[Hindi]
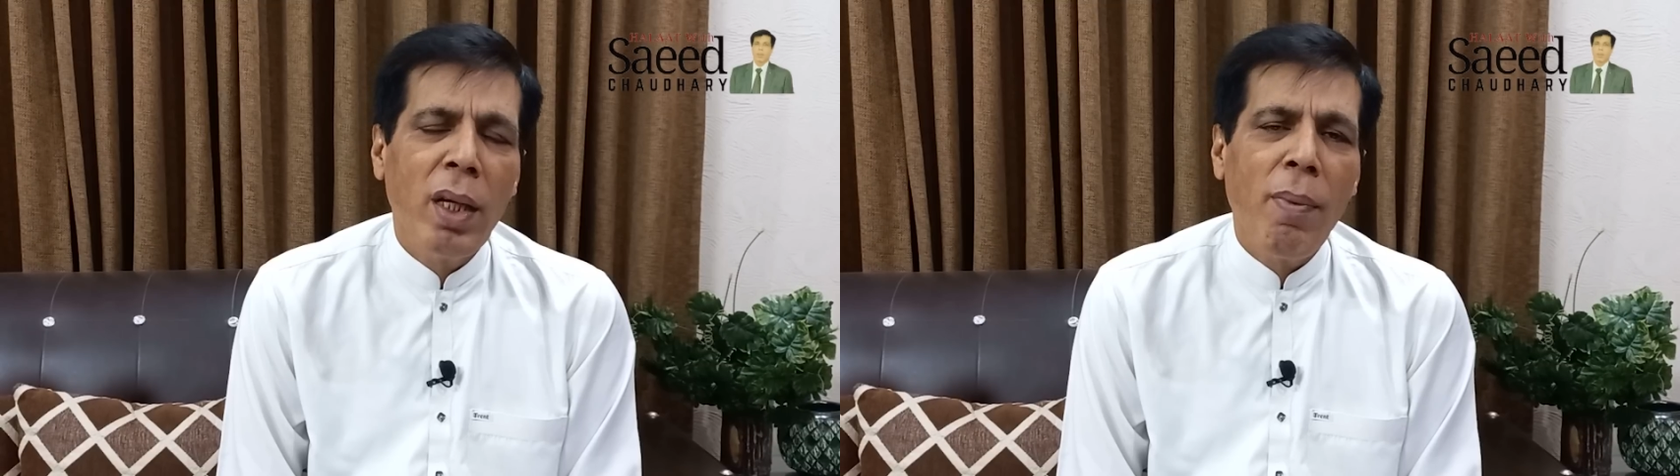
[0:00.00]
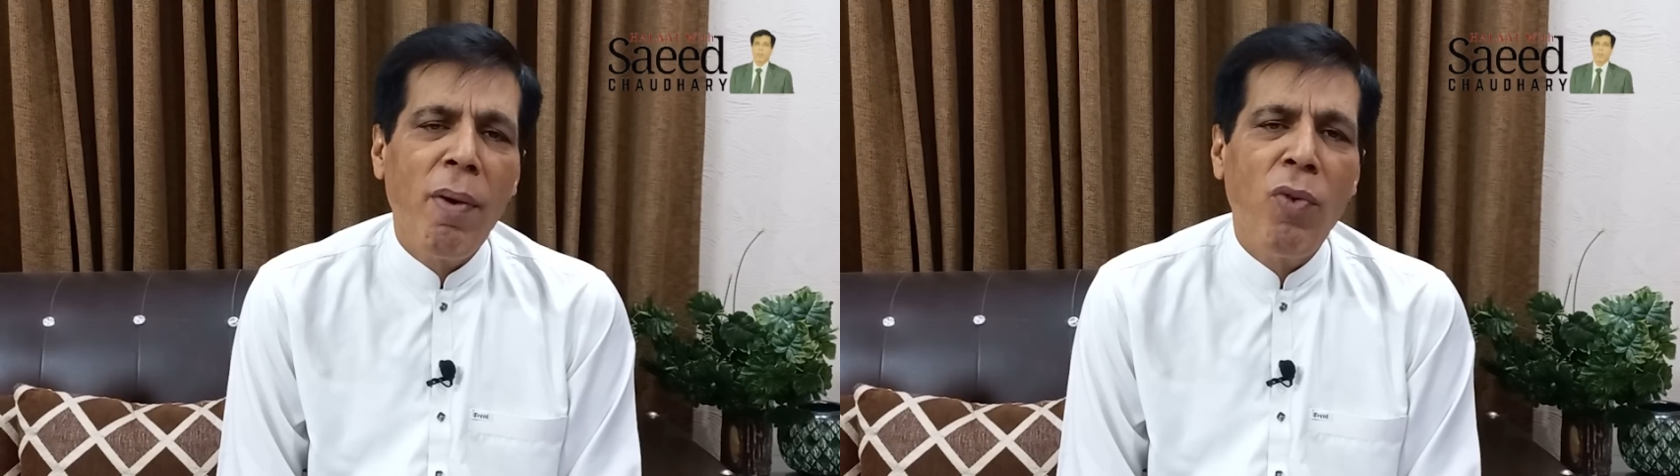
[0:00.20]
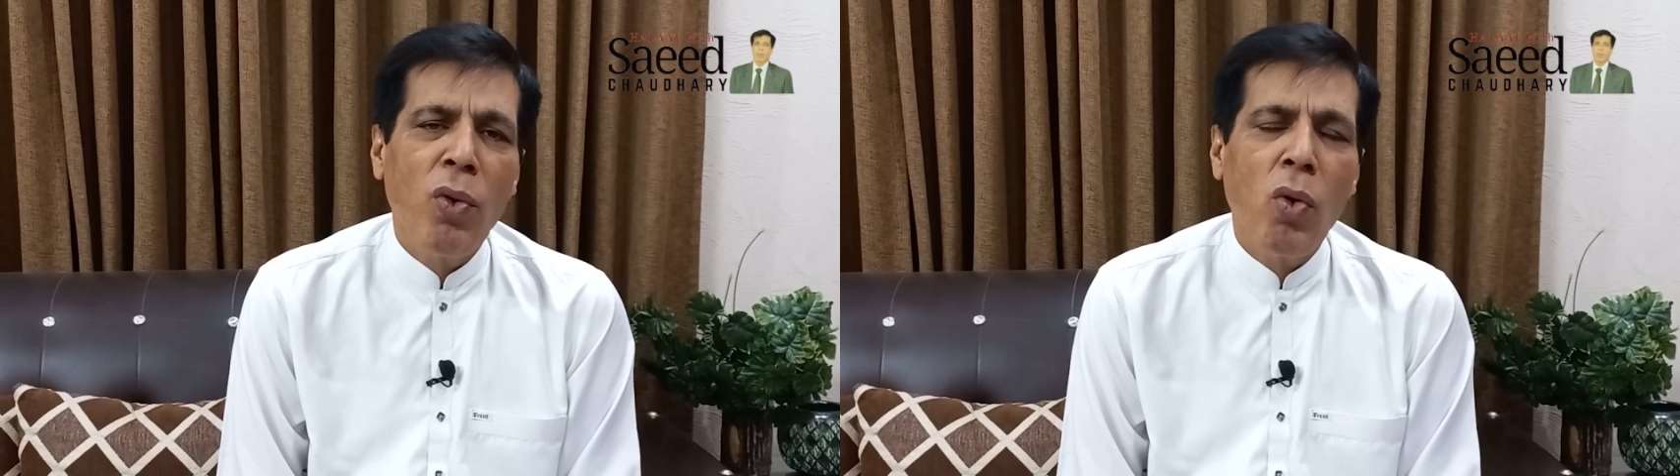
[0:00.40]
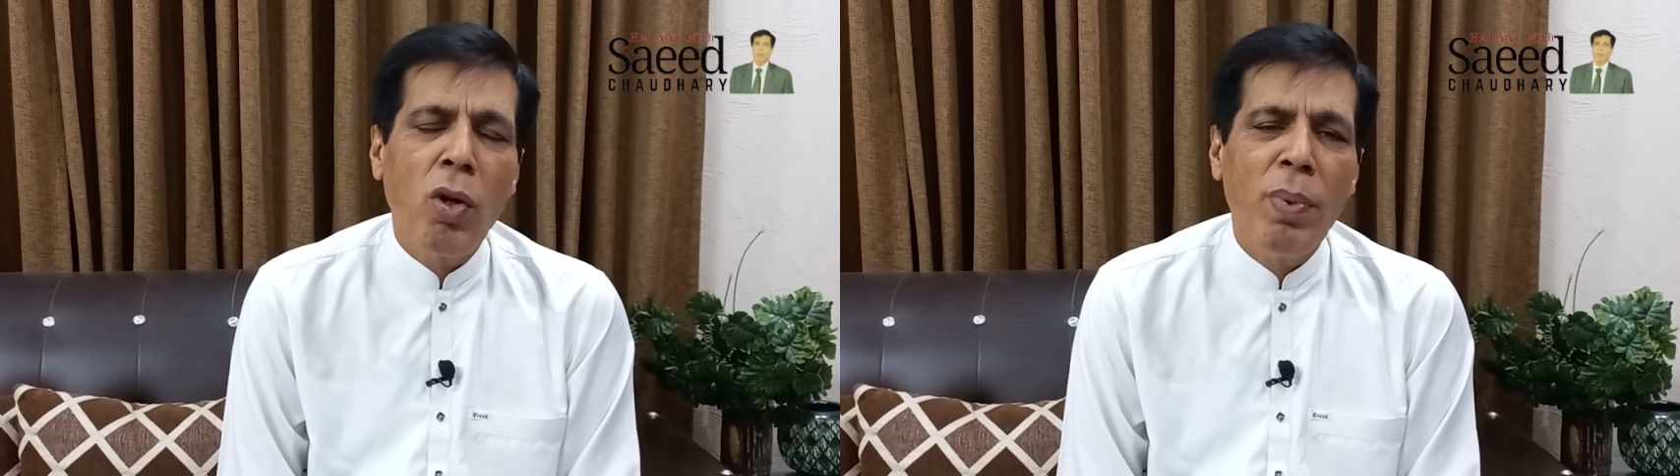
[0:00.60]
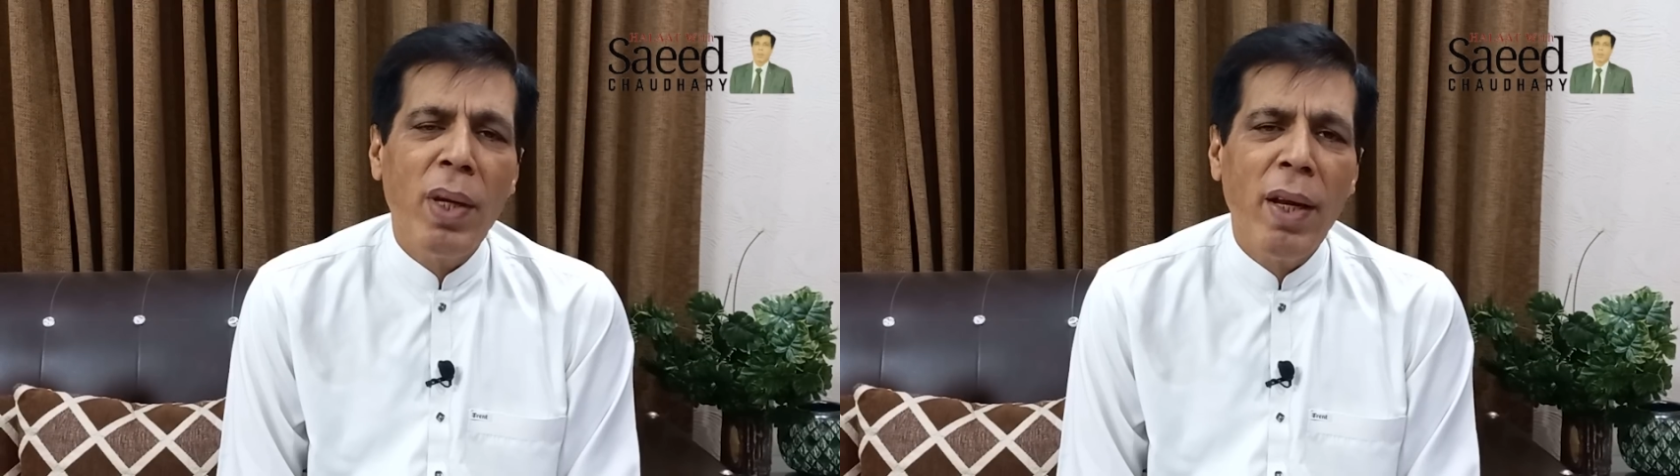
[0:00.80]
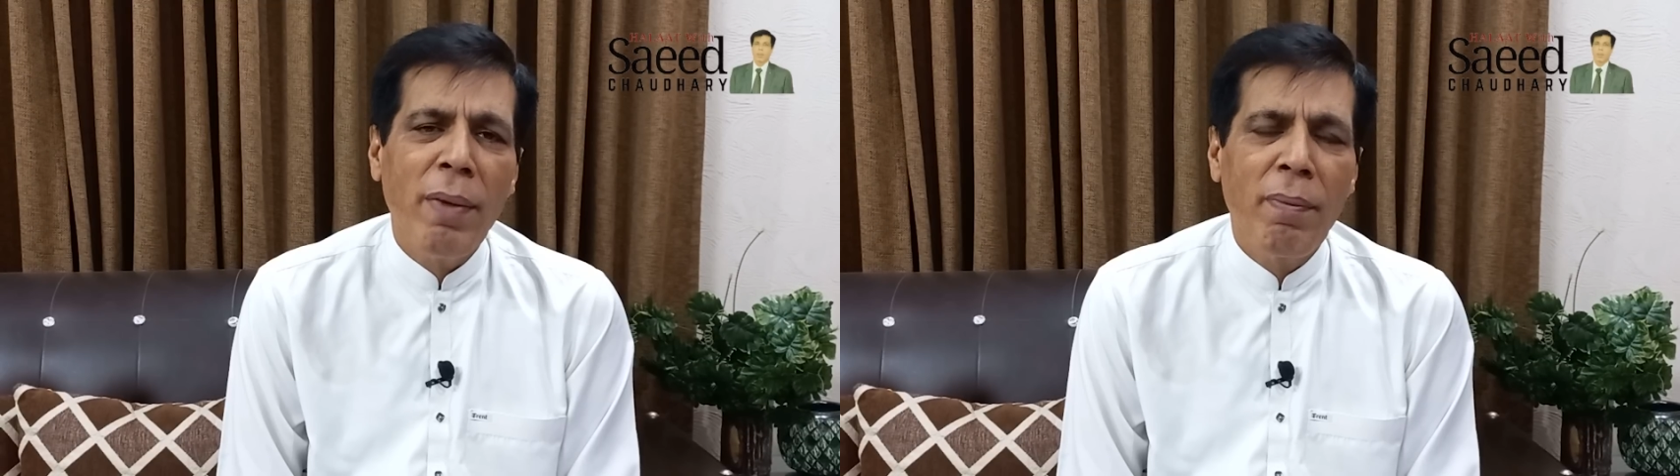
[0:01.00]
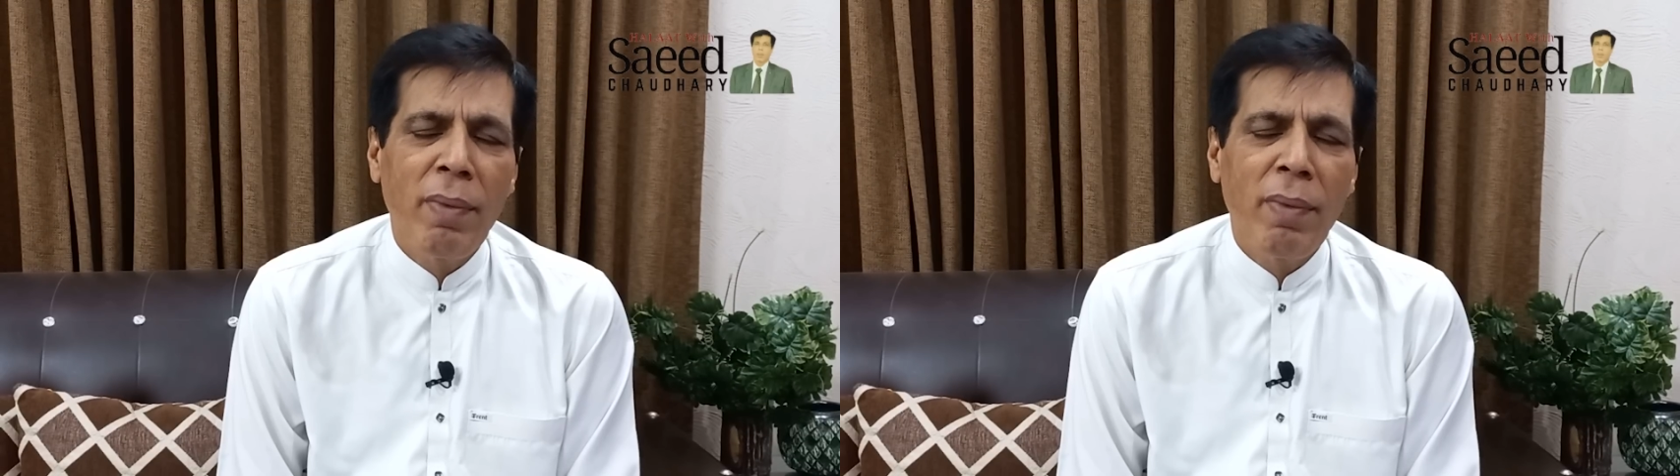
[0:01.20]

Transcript: जनाब आप फुल कोर्ट बनाएँ